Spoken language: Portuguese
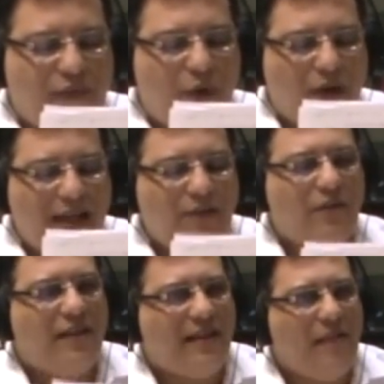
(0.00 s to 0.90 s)

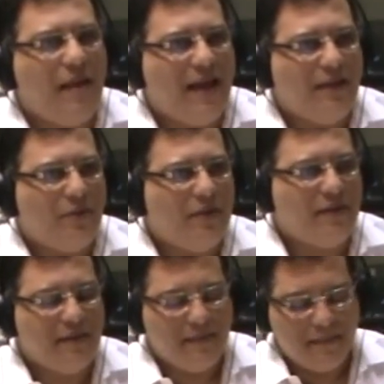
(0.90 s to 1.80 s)
violentos e sem
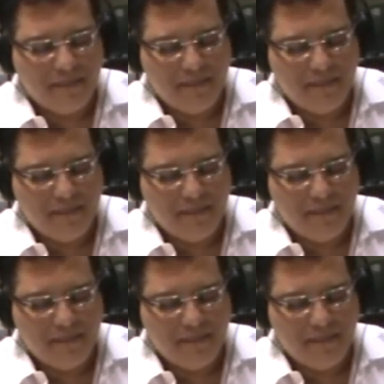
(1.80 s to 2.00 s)
méritos.